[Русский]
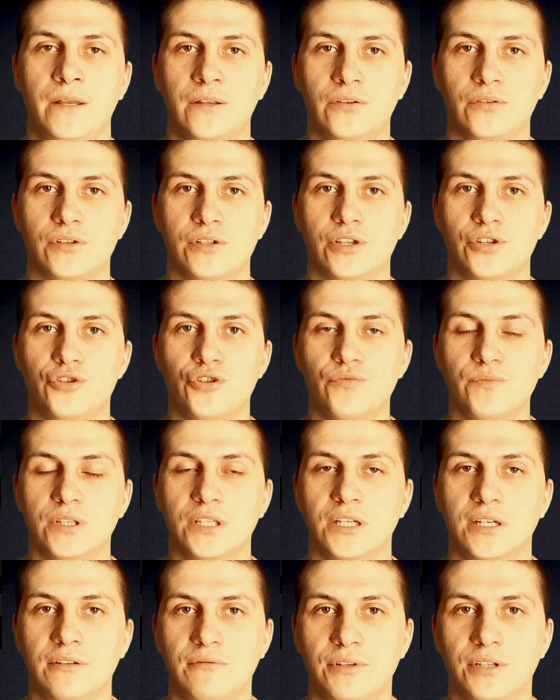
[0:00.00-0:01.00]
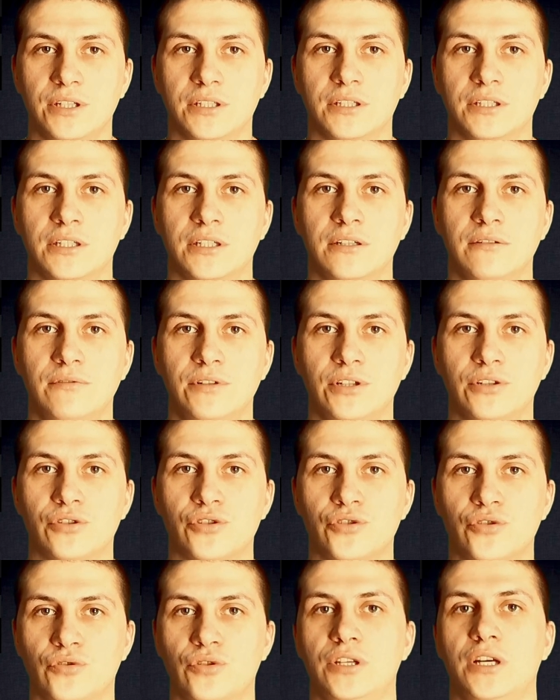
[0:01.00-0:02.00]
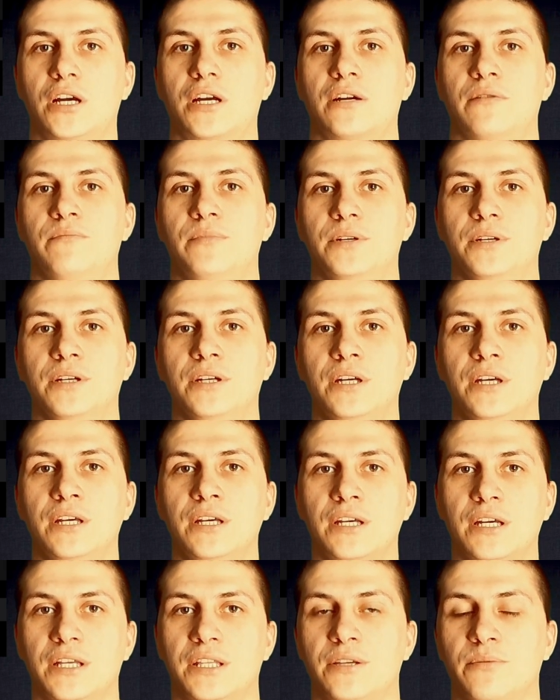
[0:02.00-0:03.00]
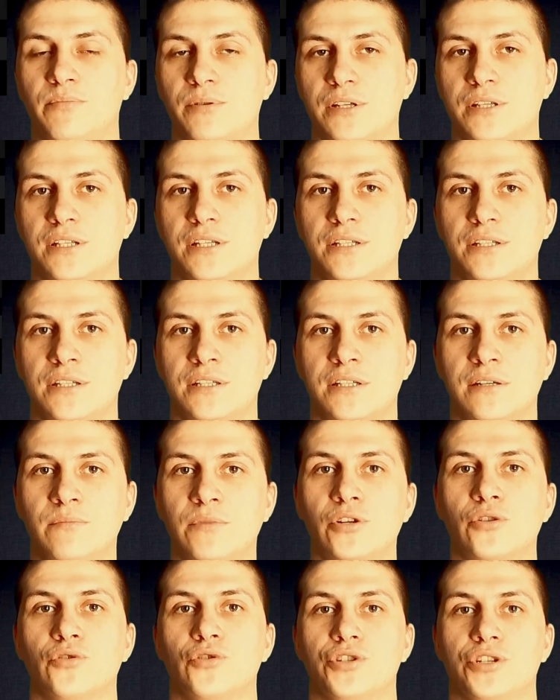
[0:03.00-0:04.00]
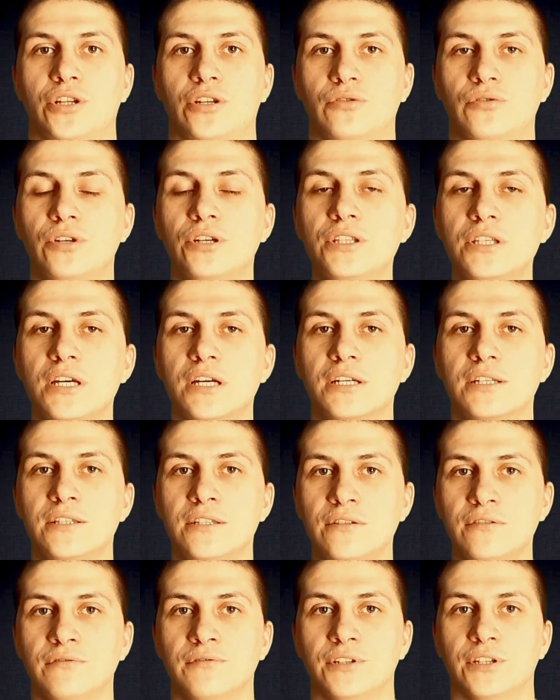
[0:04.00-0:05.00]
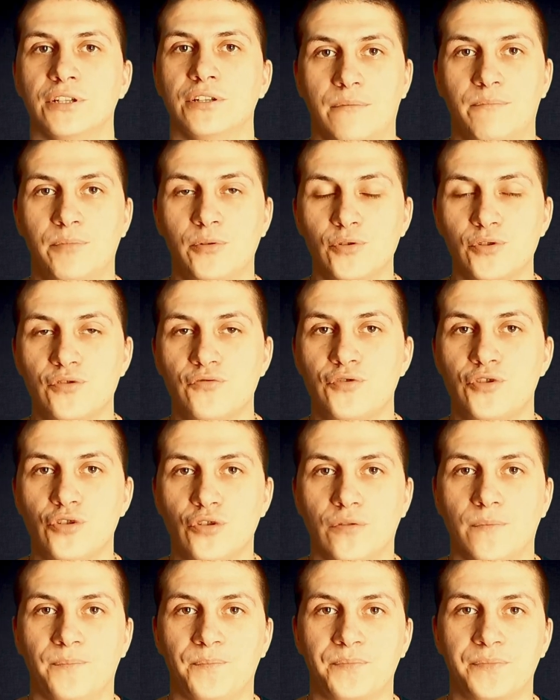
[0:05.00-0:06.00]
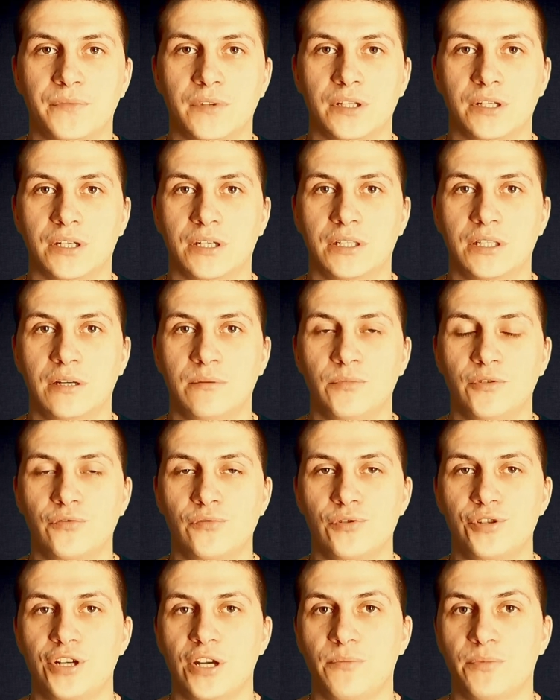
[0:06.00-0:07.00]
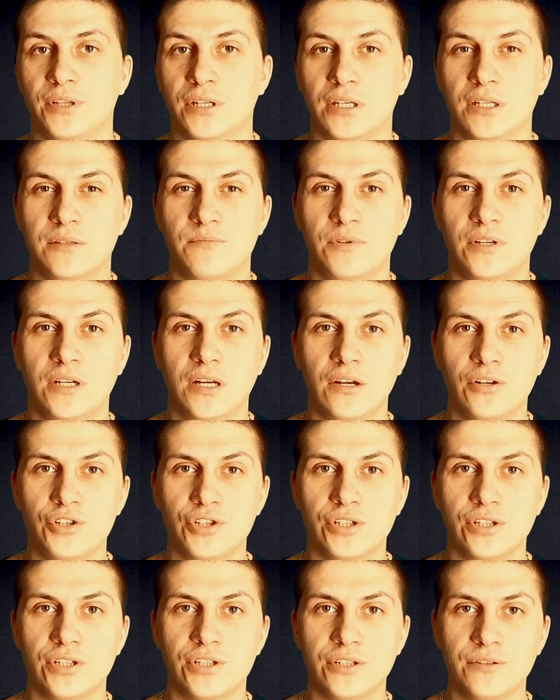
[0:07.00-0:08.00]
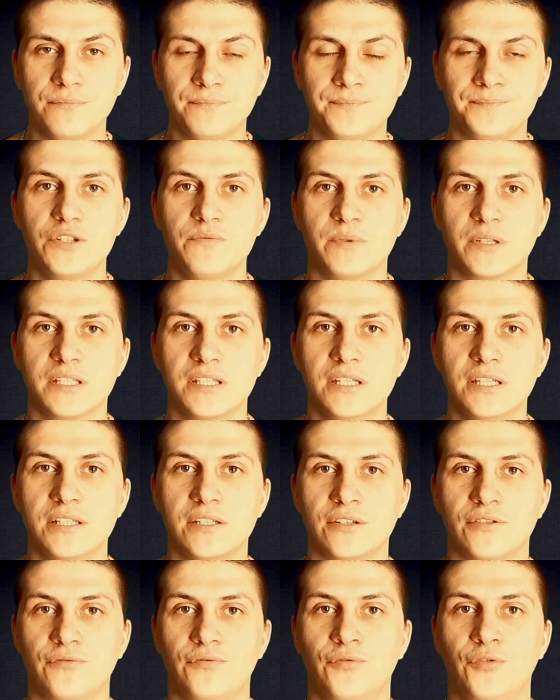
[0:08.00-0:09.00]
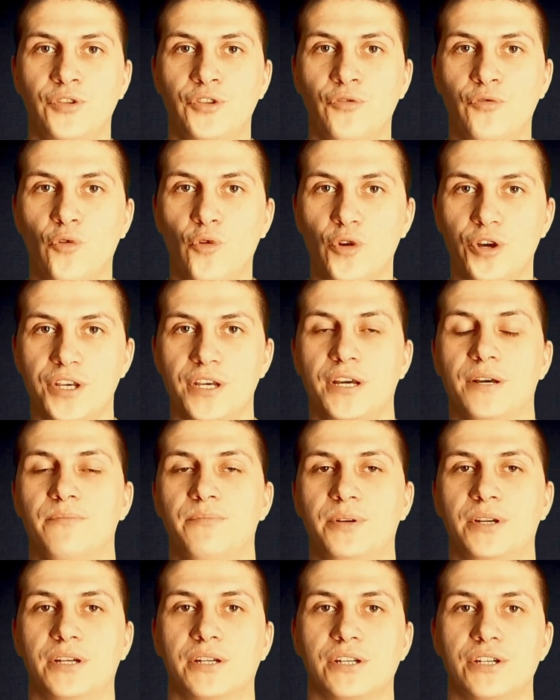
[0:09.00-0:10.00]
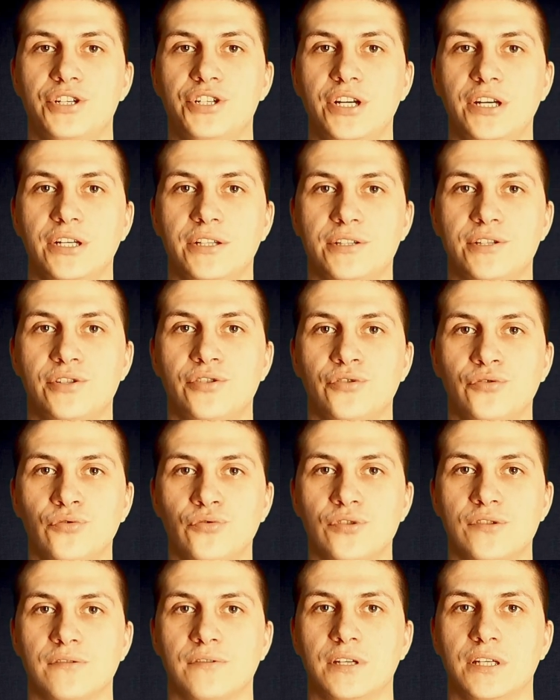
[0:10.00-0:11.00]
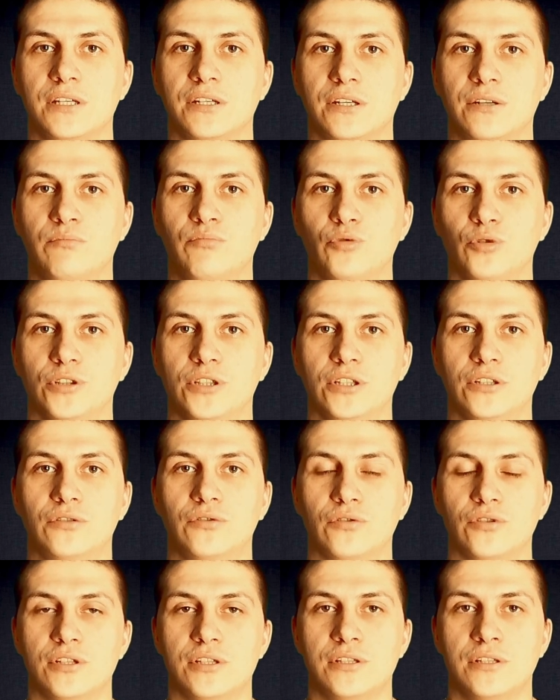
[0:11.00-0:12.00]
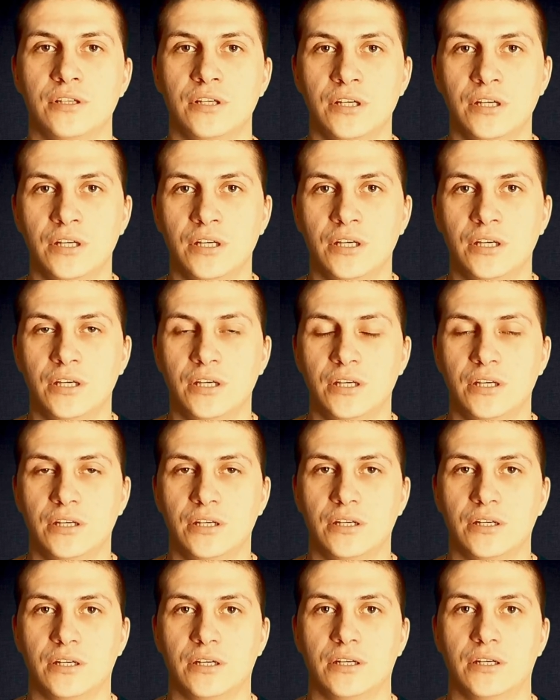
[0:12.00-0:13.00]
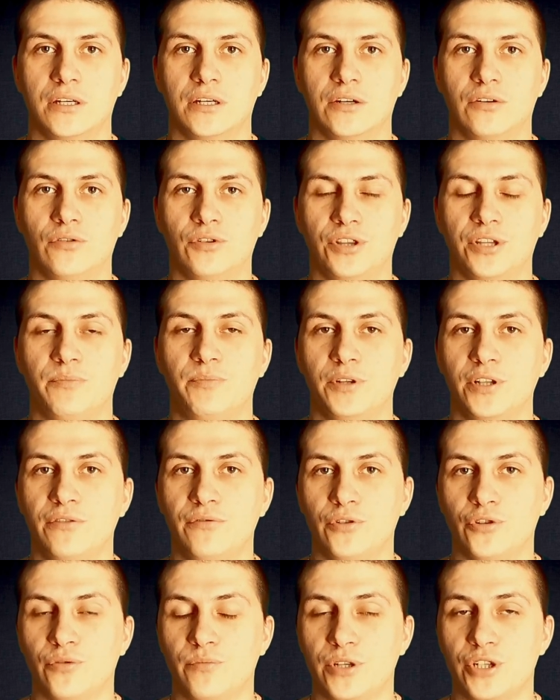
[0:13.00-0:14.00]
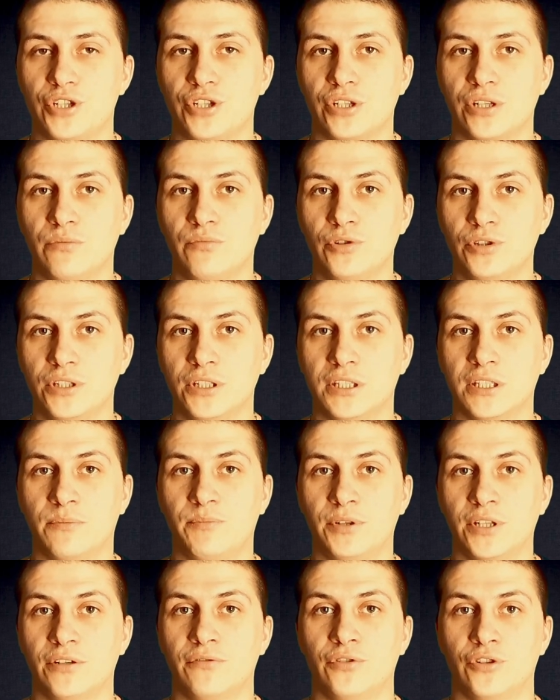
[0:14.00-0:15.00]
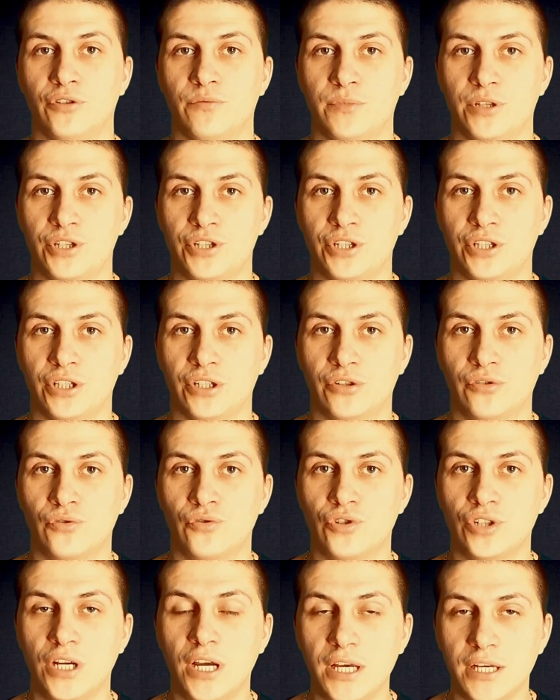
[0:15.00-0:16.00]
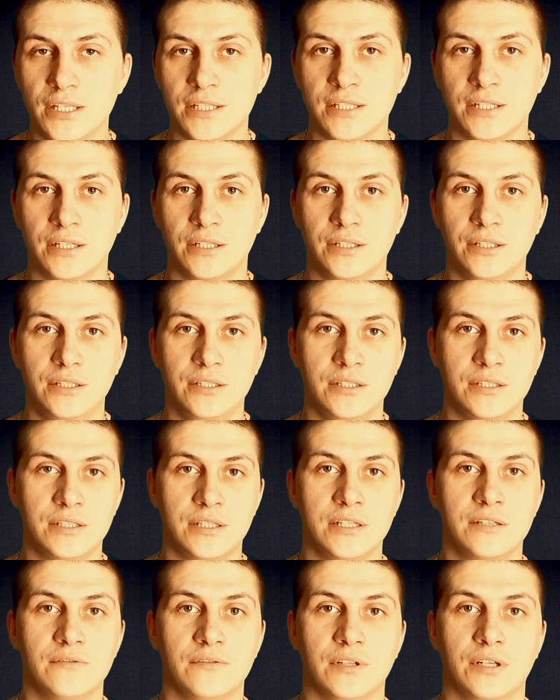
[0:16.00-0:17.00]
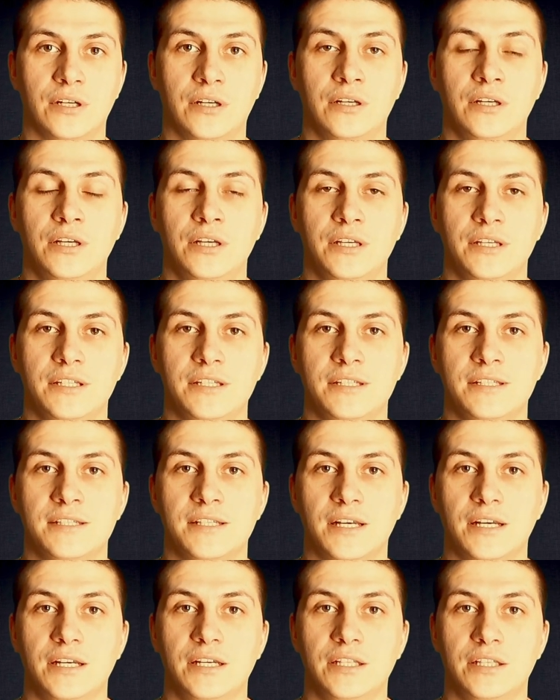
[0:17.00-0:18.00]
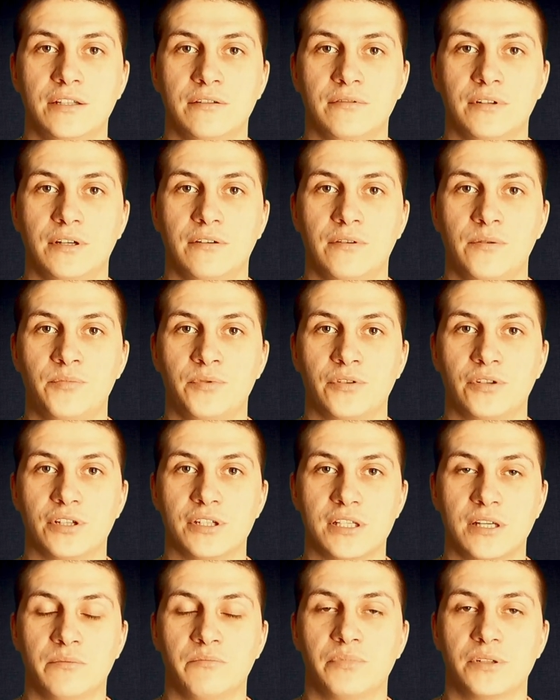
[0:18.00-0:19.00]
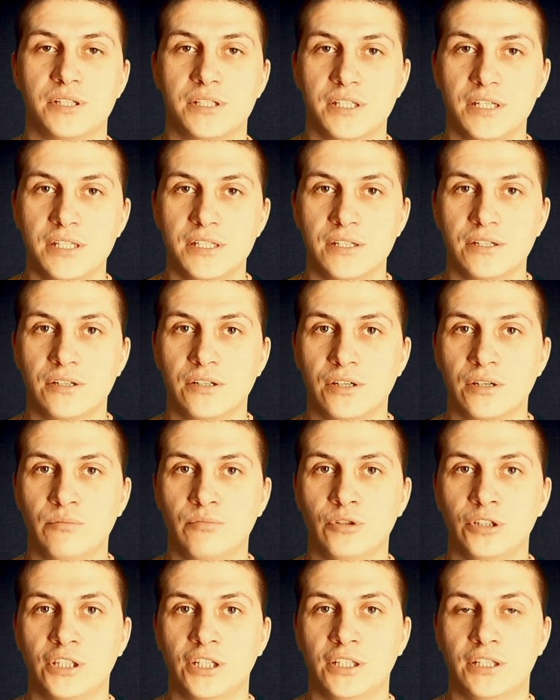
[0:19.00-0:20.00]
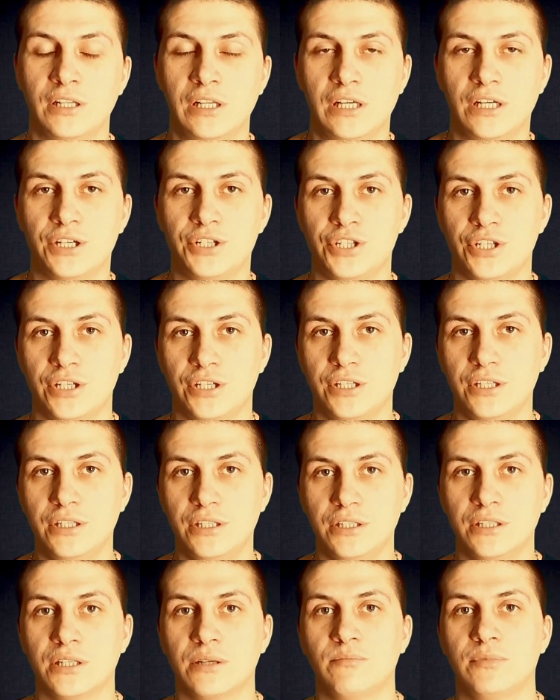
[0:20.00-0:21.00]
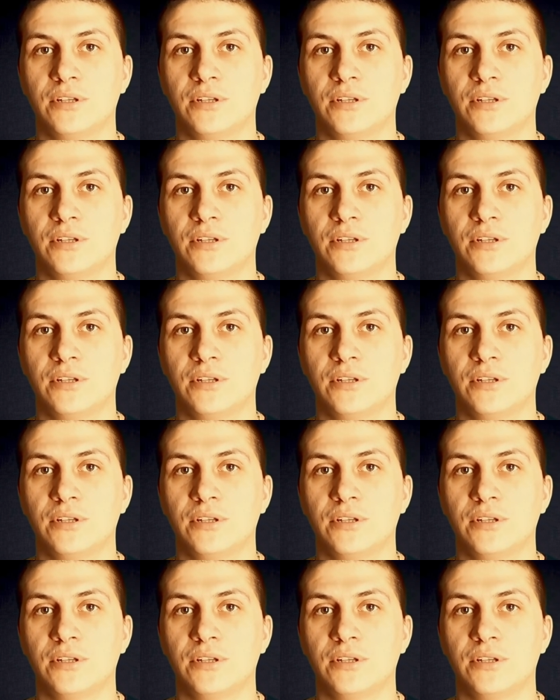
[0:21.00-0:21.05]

То есть о чем это говорит? Это говорит, что якобы эти процессы заморожены, но они активны. Плюс в чем? Когда мы включаем энергосберегающий режим, процессор вдвое прекращает силу своей работы. То есть э, он наполовину меньше работает, наполовину меньше нагружается. И, естественно, из-за этого, во-первых, сам процессор работает легче, и на